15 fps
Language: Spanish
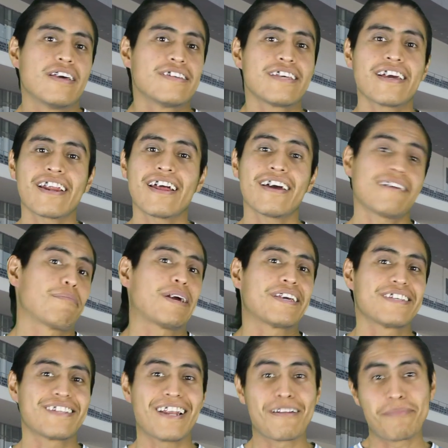cierra
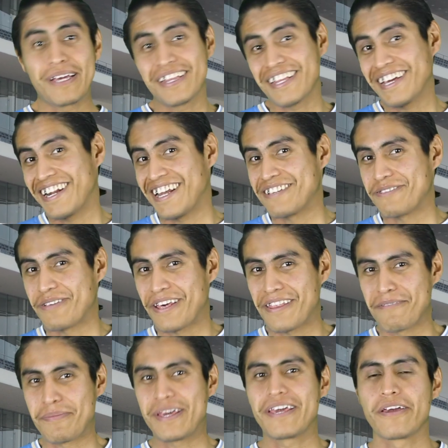magistralmente en la Ciudad
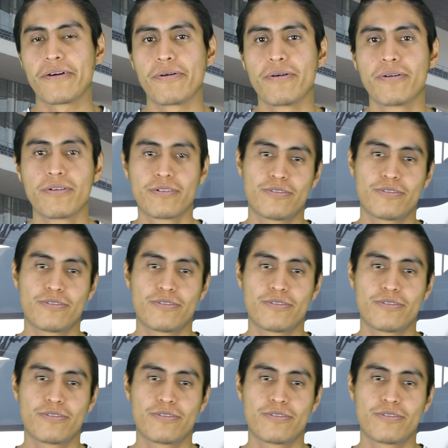de México.